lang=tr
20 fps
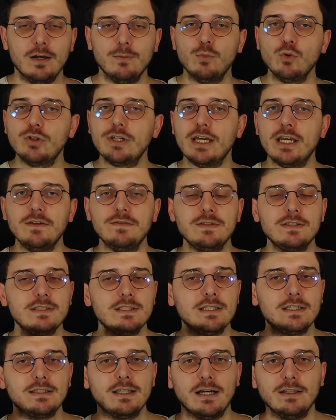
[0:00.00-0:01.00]
bu
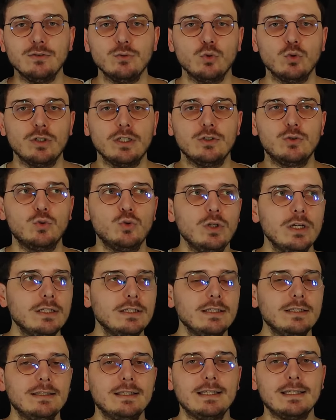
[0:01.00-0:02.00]
keyifsizlikten dolayı
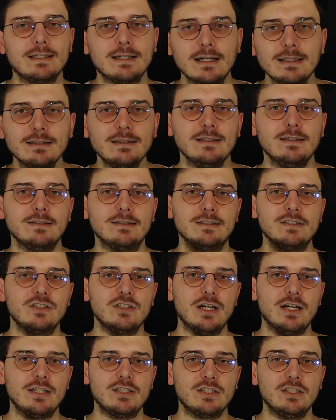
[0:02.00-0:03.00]
sürekli dikkat
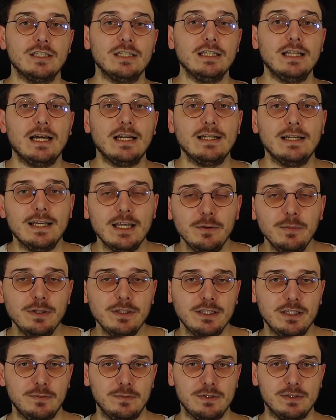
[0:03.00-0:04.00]
dağılacağı için
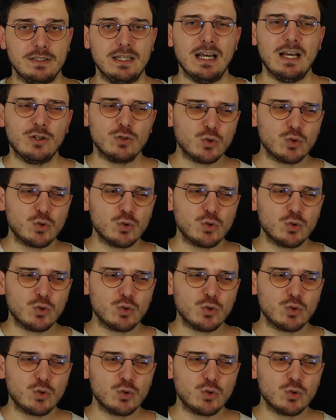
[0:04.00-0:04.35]
ilerleyemediğimiz,